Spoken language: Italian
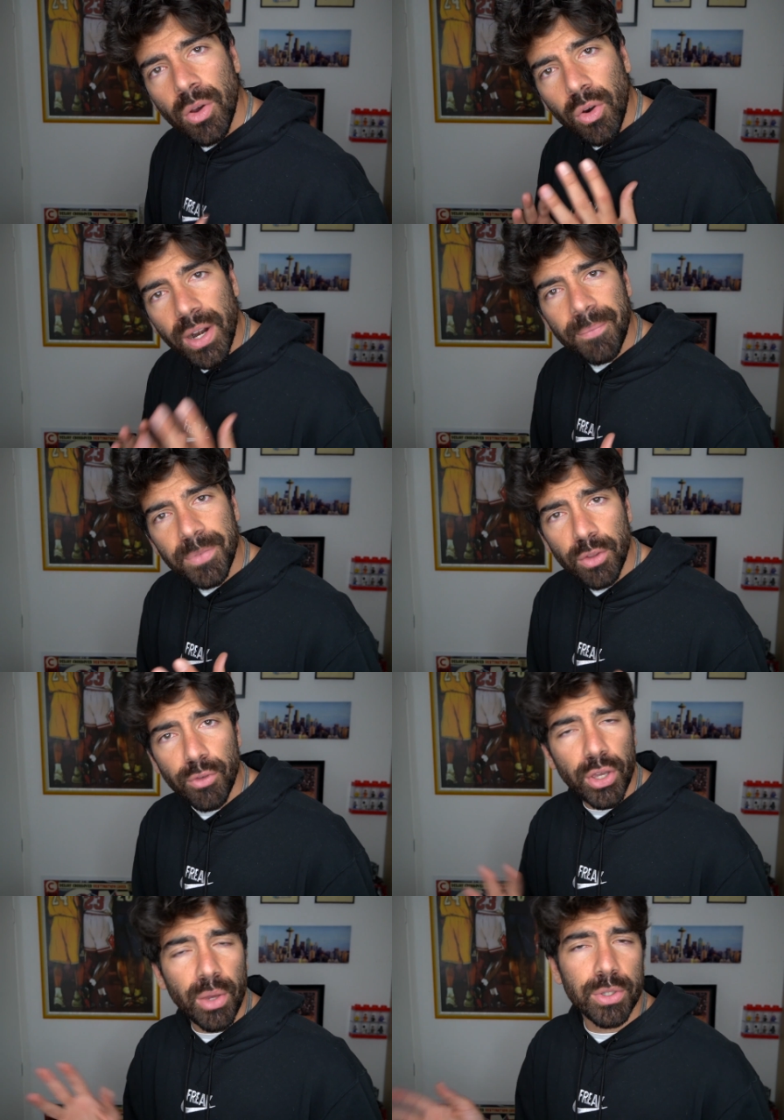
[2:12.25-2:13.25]
Ora, io non
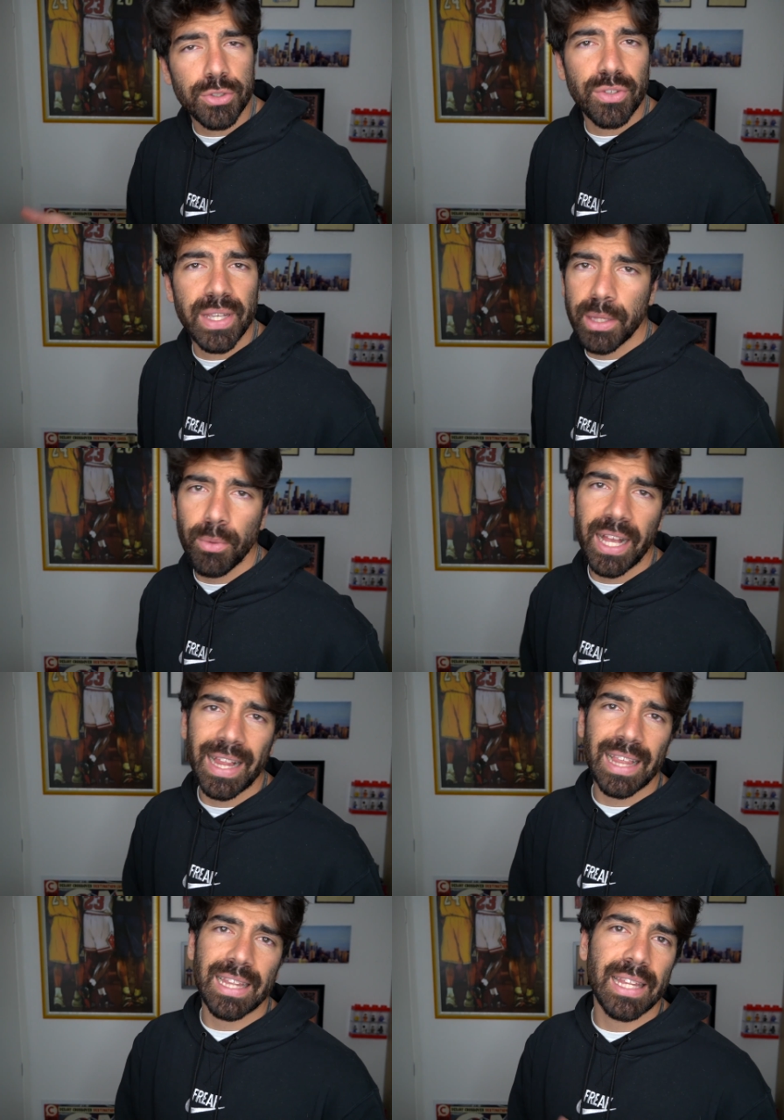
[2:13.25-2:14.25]
voglio che questo diventi un
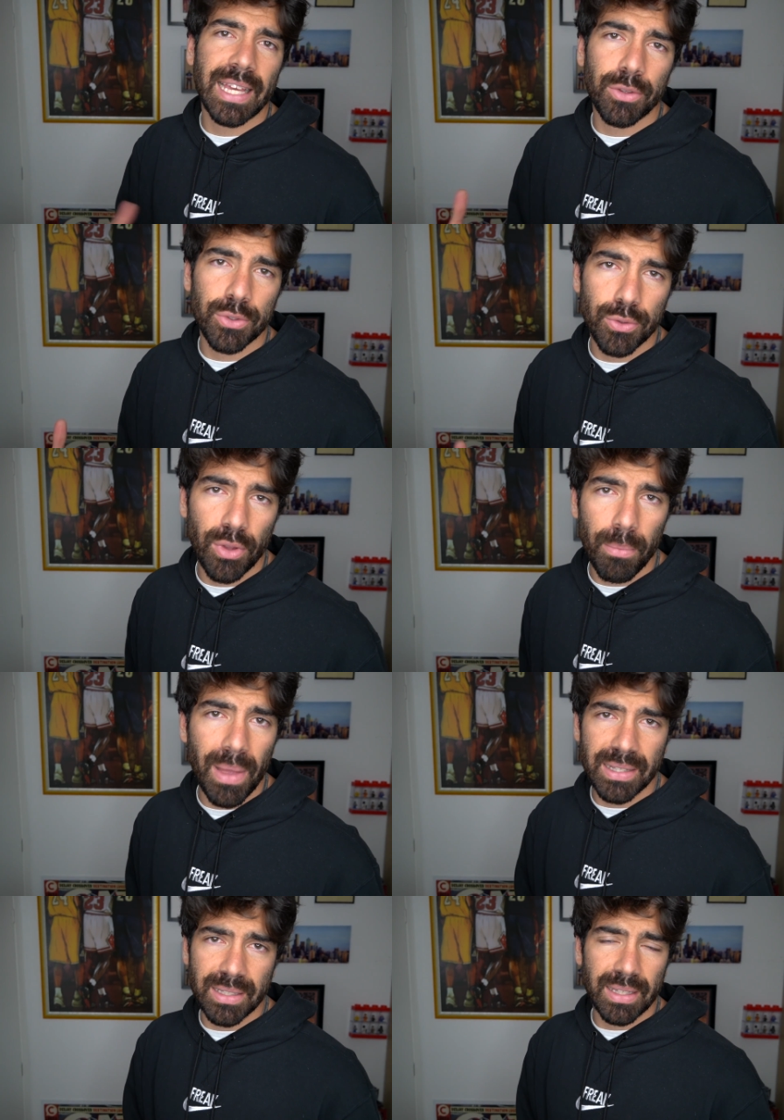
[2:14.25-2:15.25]
canale dedicato solo al
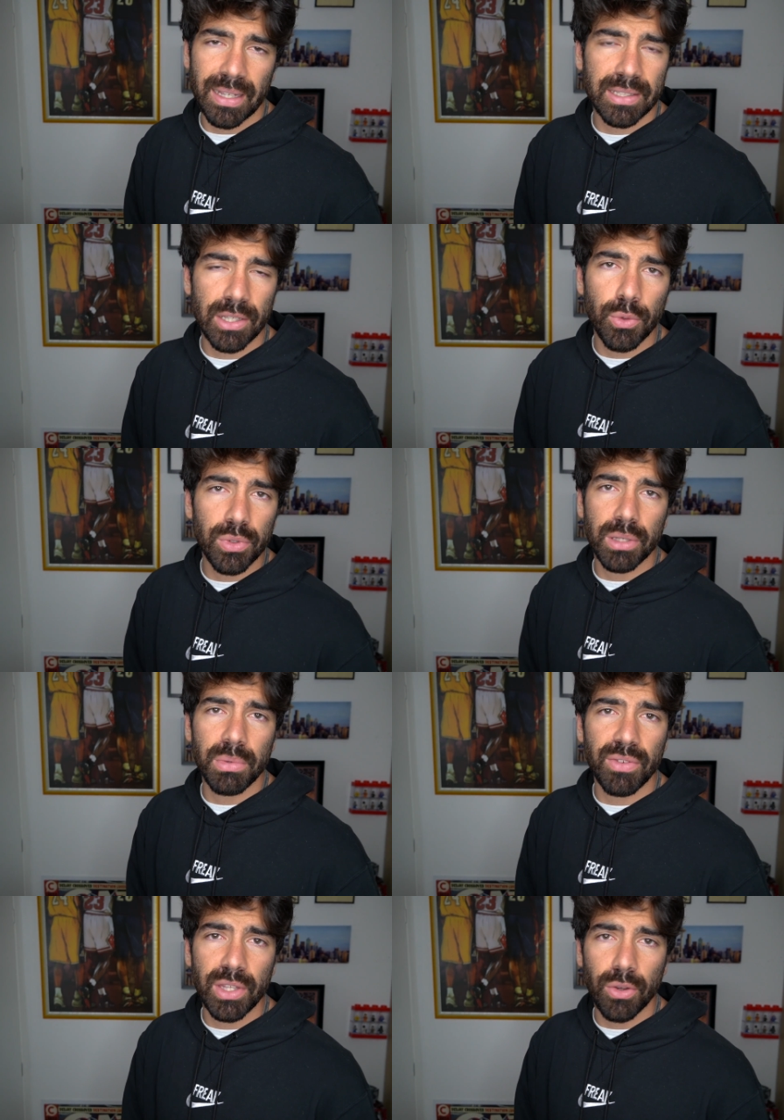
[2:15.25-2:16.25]
basket, anche se gli
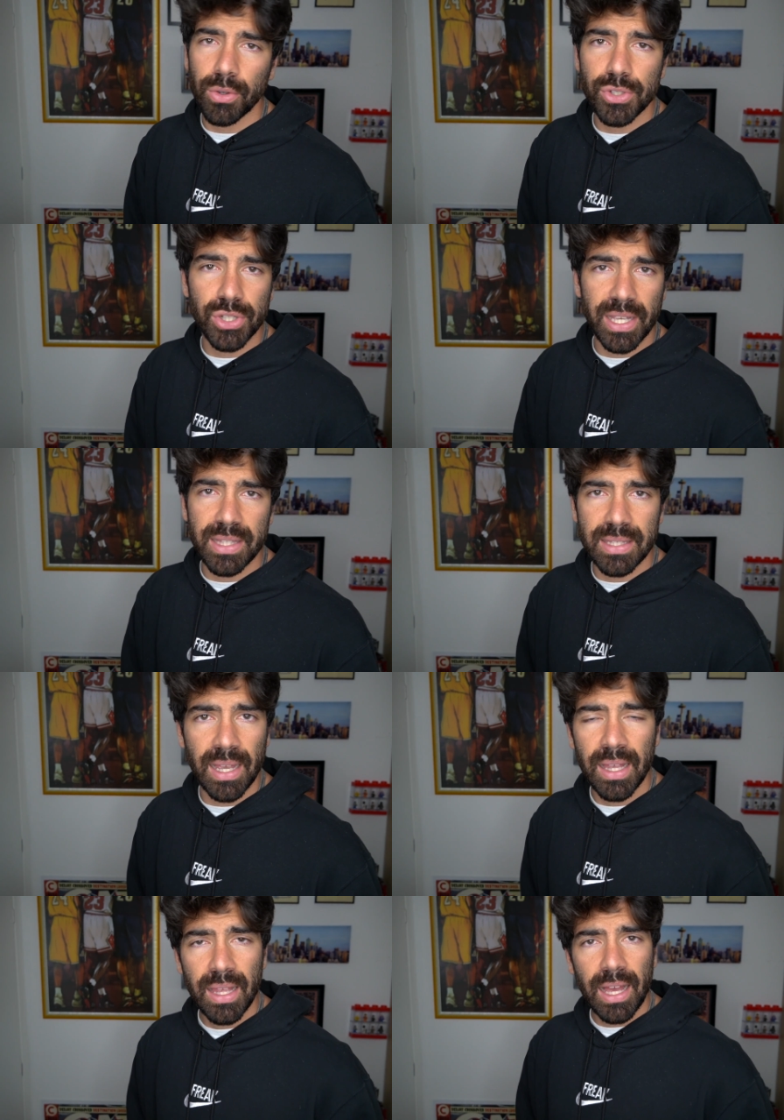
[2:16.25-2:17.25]
ultimi video
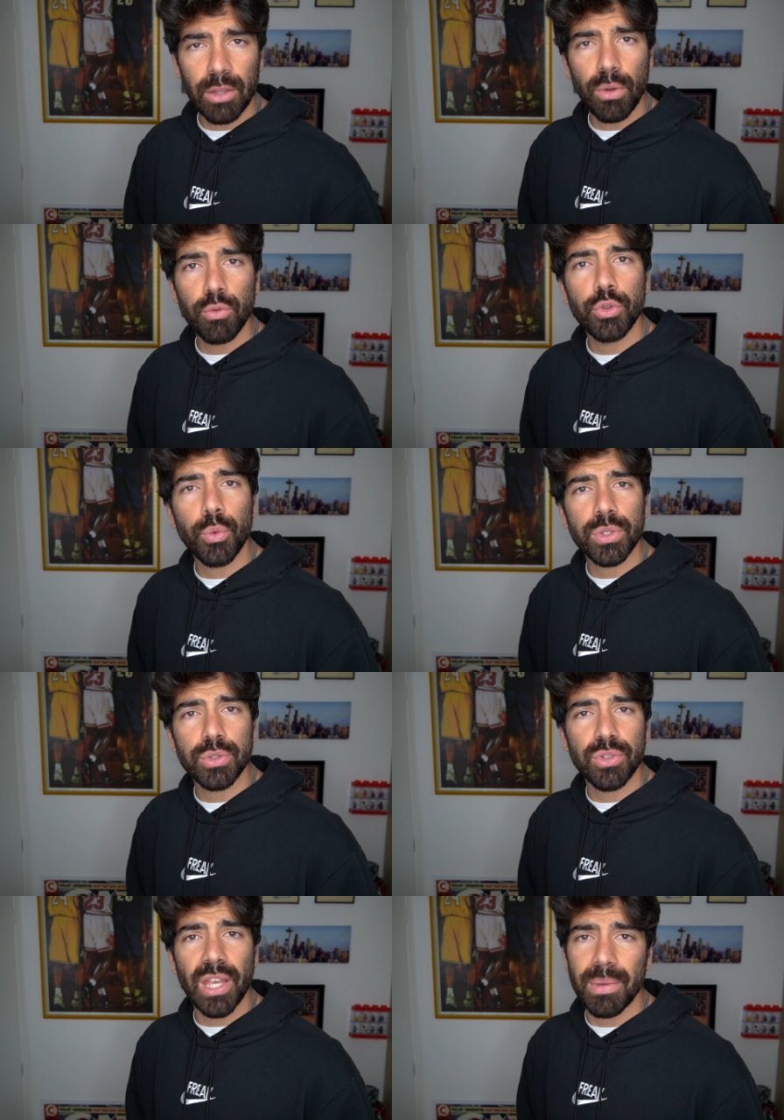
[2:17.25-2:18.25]
coincidenza hanno avuto
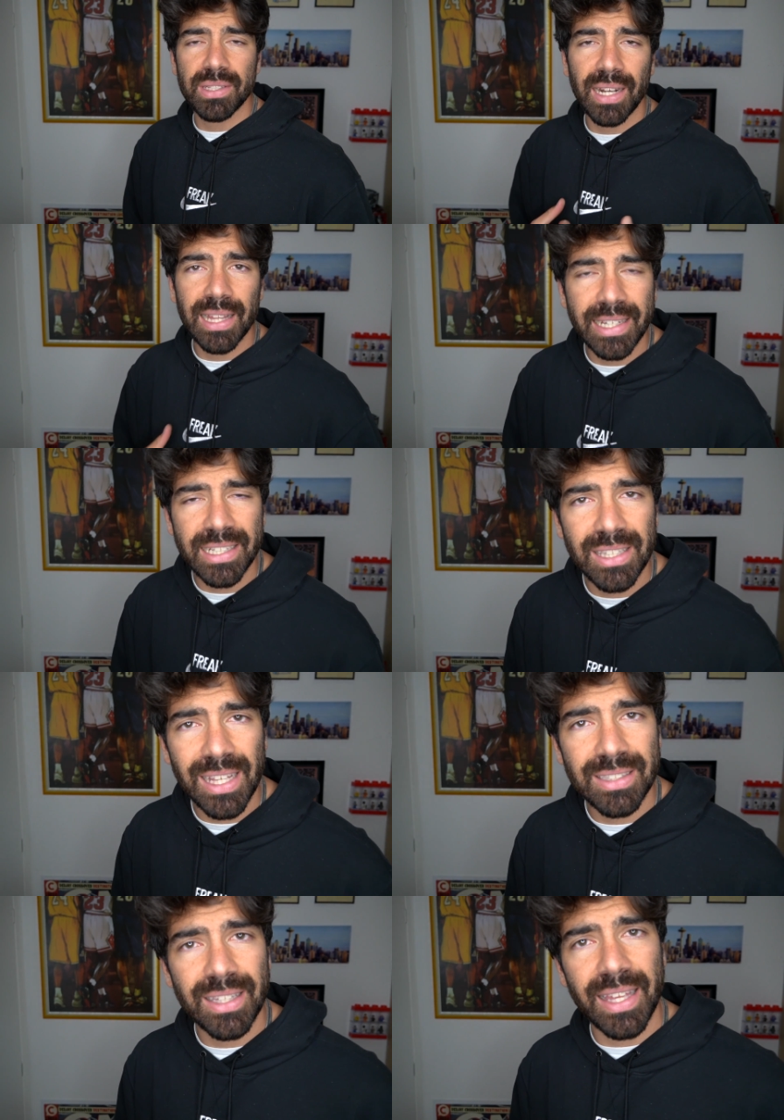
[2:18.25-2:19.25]
questo tema, sarà la crisi
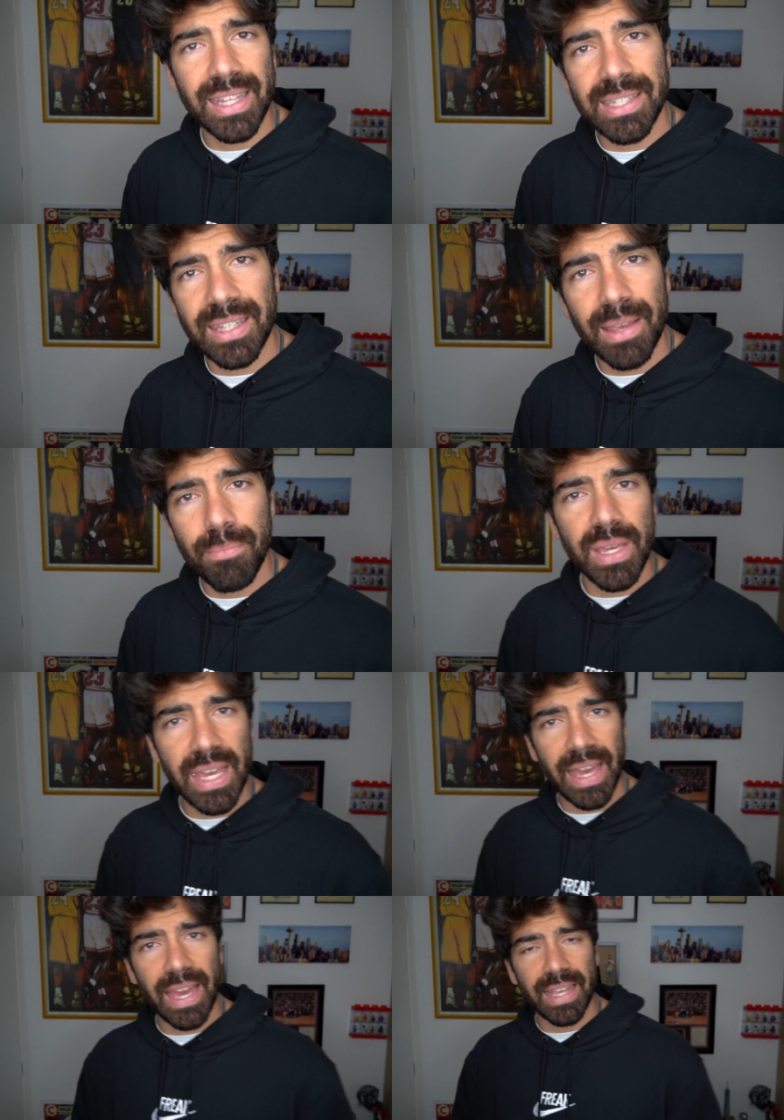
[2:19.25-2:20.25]
d'astinenza da
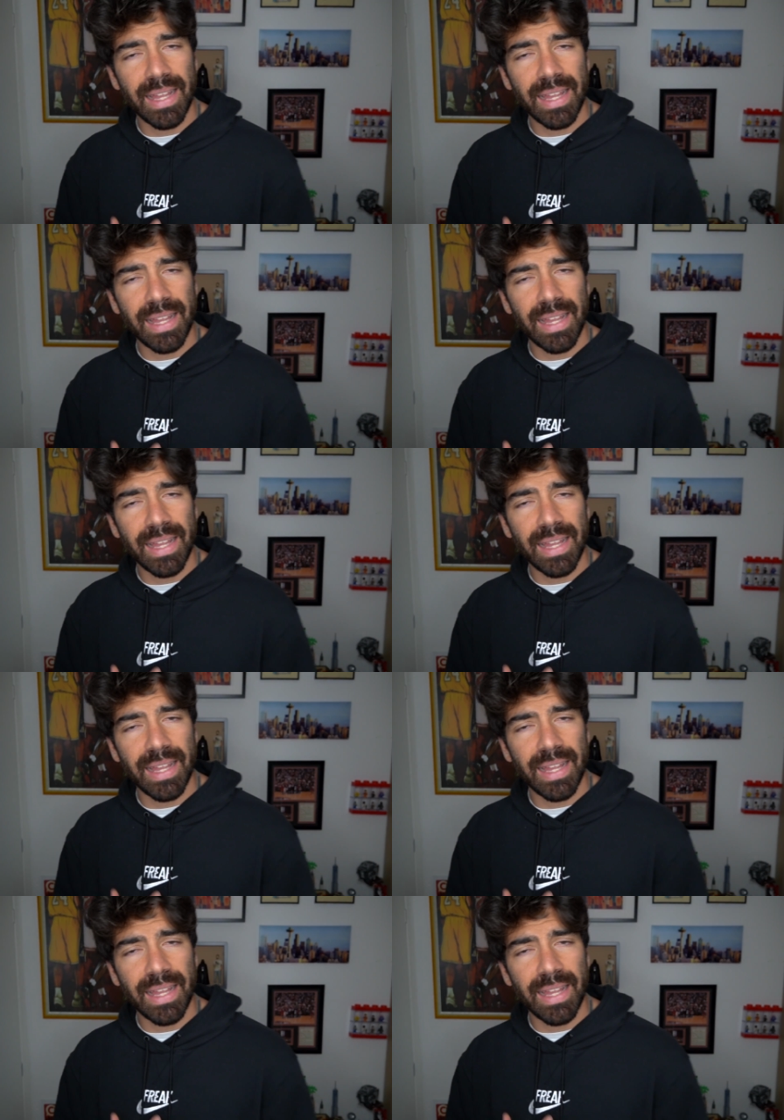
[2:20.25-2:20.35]
NBA,